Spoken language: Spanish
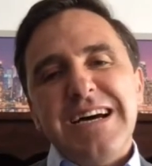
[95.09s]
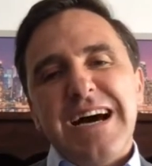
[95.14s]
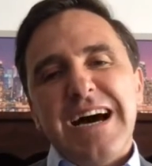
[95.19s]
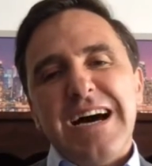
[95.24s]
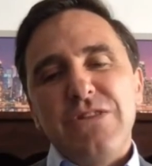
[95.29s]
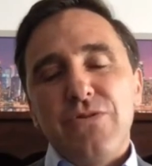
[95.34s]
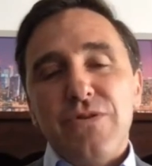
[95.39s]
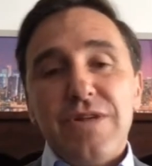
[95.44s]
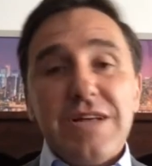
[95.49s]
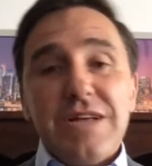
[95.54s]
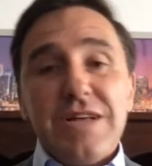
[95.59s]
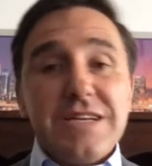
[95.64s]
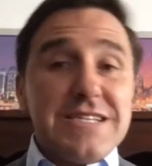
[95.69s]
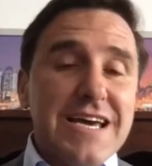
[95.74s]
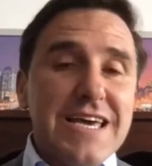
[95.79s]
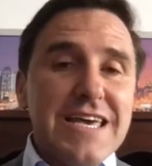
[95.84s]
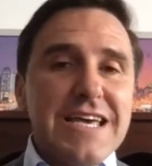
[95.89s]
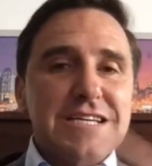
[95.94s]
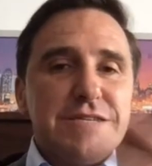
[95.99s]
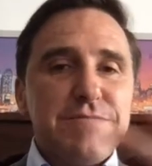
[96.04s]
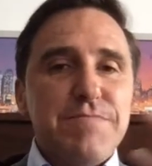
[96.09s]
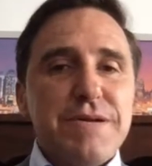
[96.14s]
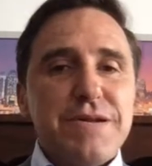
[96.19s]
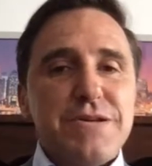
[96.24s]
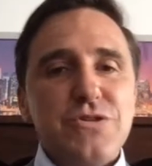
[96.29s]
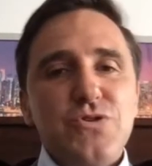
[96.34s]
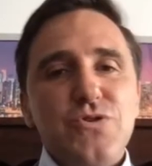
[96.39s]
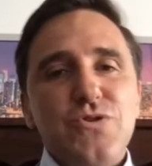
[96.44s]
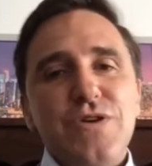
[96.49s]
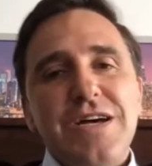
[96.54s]
a todas aquellas
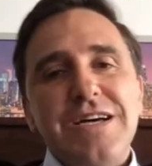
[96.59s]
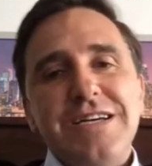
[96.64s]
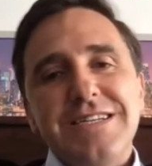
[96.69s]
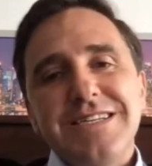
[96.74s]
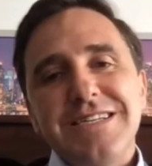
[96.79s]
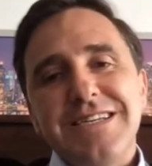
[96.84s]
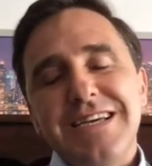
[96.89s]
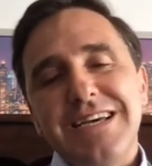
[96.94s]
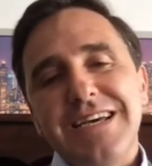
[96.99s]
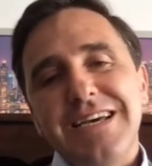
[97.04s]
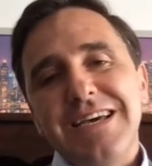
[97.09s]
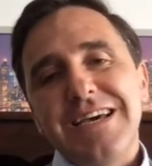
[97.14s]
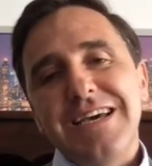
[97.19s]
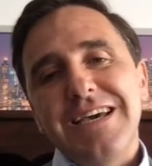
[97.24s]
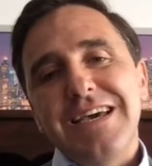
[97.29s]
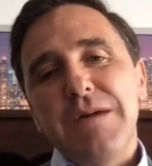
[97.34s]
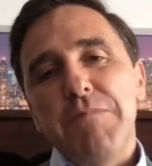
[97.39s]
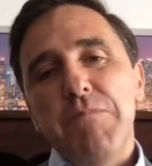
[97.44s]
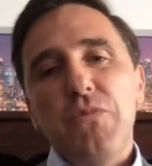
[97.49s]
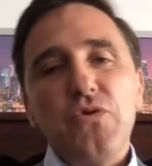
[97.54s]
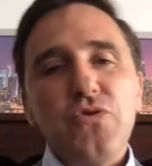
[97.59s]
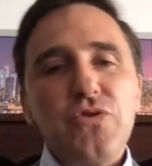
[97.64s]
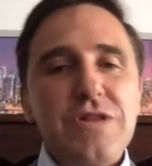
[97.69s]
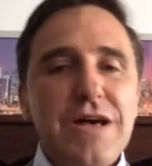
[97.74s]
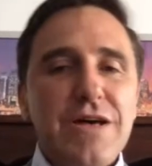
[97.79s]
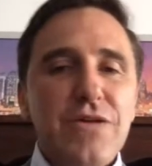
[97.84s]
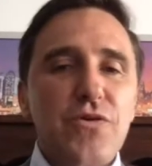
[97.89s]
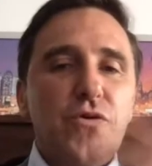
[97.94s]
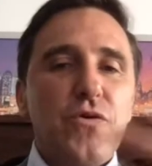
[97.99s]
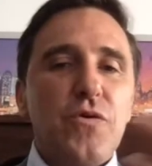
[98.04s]
personas eh, que han
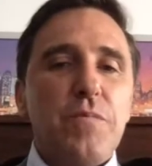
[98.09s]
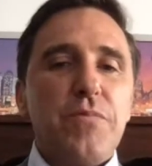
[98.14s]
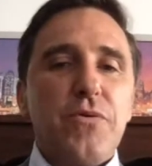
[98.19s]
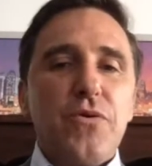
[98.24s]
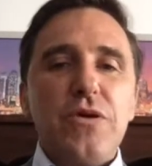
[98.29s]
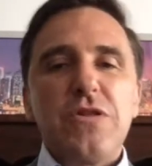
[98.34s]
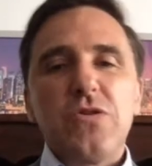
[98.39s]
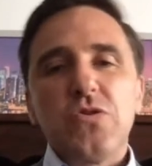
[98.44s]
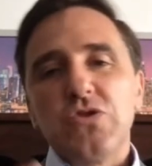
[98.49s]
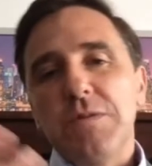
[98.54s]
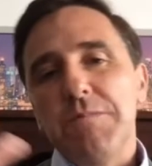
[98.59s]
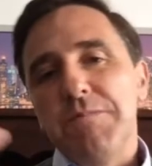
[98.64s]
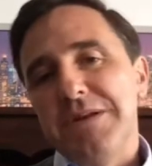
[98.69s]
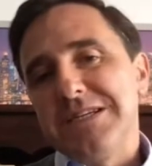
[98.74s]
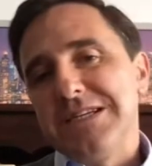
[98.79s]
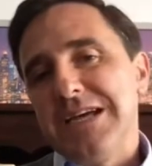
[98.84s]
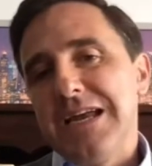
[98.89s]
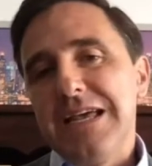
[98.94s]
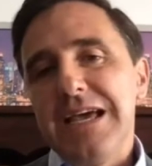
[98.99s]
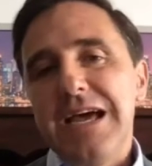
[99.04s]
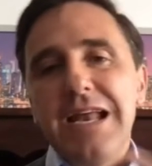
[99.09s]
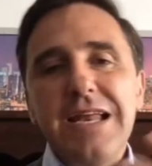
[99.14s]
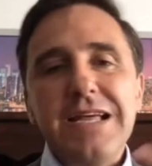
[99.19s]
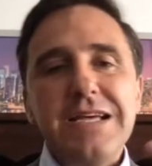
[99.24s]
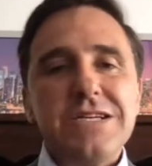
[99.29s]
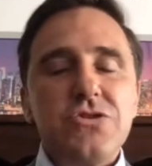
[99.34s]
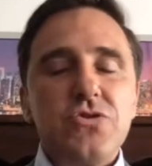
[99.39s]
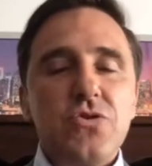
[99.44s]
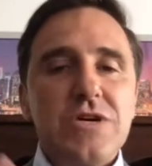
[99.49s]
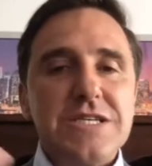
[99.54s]
montado proyectos
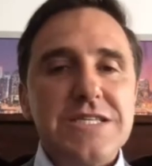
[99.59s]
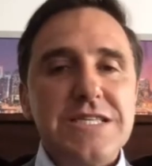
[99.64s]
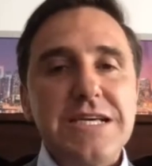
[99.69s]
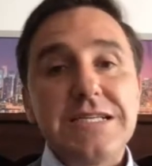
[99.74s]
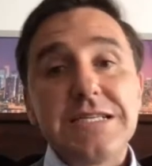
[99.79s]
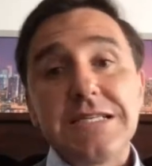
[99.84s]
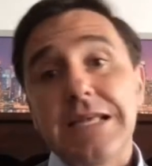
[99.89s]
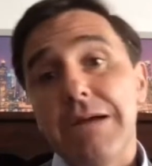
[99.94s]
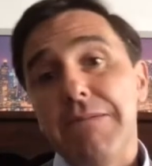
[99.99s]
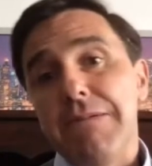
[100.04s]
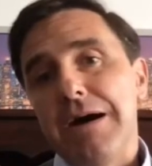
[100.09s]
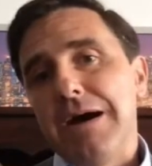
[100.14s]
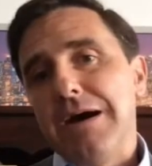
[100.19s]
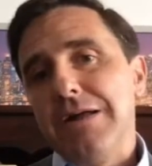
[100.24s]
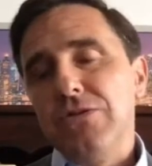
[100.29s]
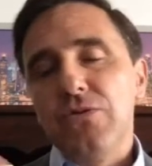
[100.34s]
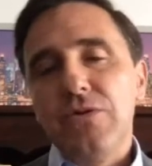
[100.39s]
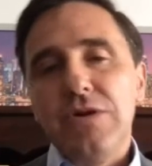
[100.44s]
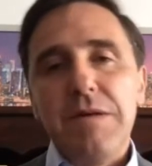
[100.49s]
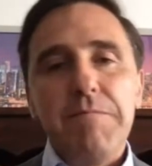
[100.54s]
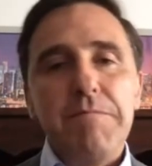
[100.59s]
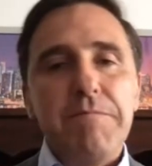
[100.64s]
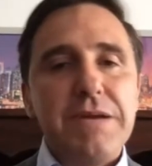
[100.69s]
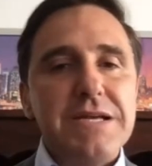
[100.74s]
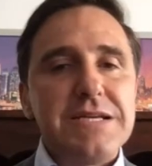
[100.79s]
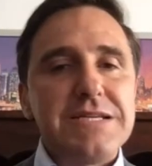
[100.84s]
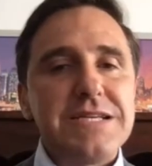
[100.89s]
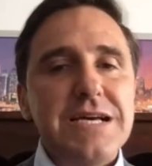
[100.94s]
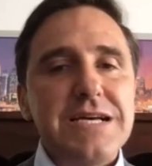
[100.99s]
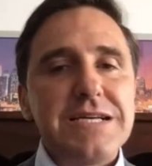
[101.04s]
empresariales o que estáis trabajando en
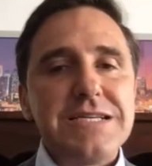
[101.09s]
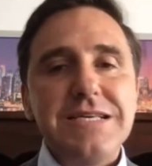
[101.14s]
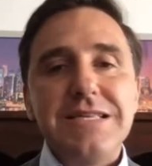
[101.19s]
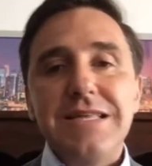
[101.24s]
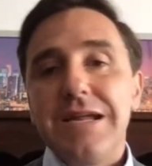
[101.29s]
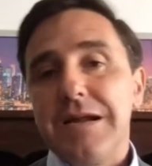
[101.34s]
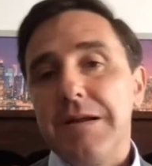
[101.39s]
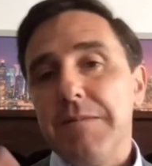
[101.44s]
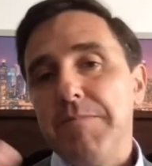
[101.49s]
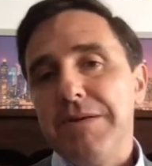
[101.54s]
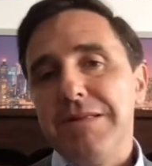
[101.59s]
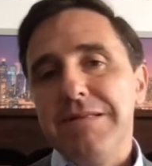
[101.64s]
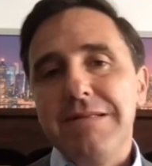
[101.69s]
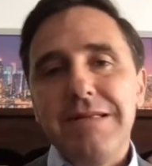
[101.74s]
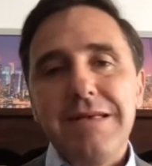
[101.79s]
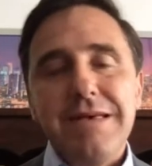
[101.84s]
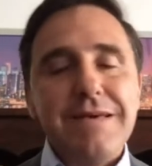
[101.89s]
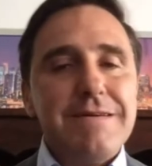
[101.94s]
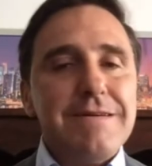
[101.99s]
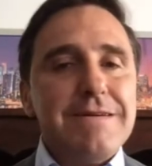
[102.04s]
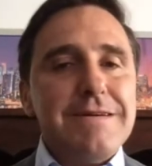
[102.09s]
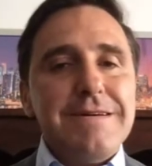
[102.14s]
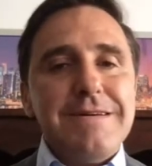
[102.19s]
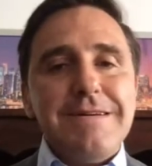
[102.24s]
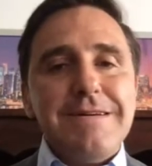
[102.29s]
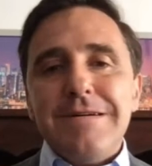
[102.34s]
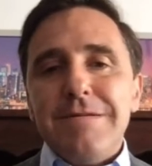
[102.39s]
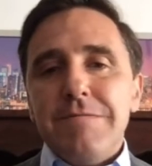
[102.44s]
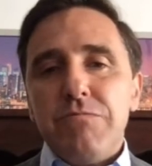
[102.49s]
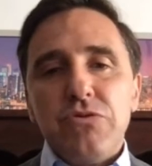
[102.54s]
empresas y de repente
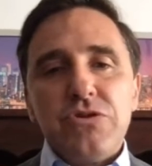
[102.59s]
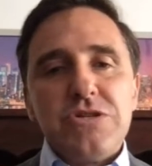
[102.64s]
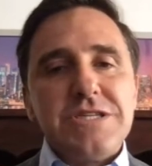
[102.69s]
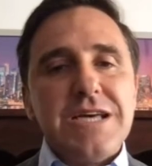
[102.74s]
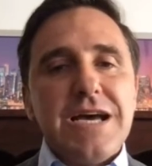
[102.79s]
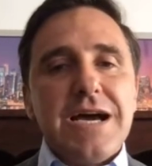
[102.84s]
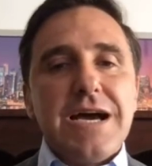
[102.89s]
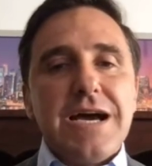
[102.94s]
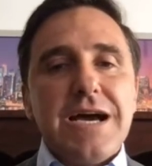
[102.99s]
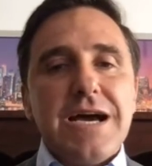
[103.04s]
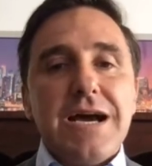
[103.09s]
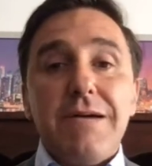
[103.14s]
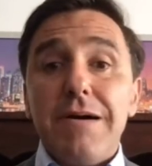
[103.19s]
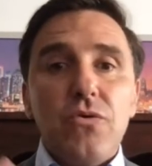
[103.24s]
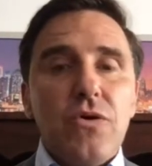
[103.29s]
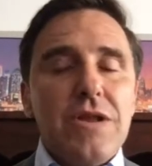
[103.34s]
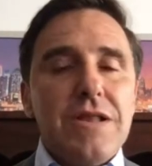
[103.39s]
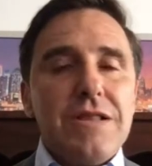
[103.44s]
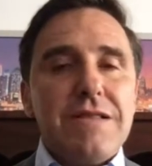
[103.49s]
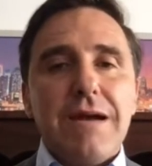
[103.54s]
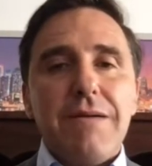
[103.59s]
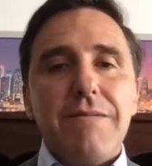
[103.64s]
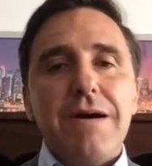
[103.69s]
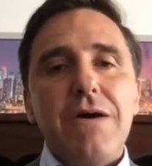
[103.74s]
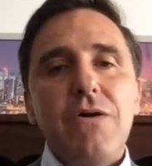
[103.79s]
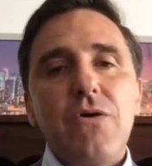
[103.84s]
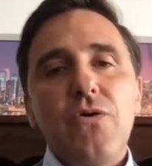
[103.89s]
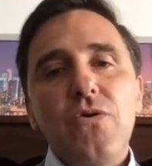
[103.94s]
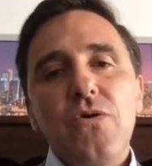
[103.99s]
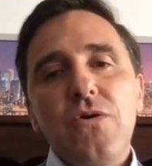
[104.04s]
pues se ha acabado el
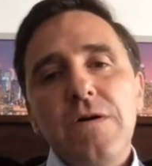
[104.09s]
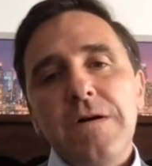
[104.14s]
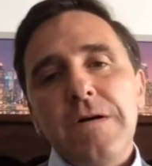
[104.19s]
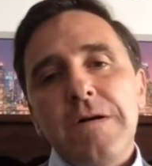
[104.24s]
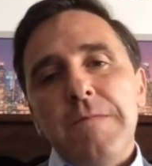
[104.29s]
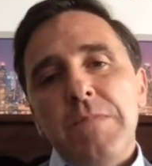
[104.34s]
trabajo,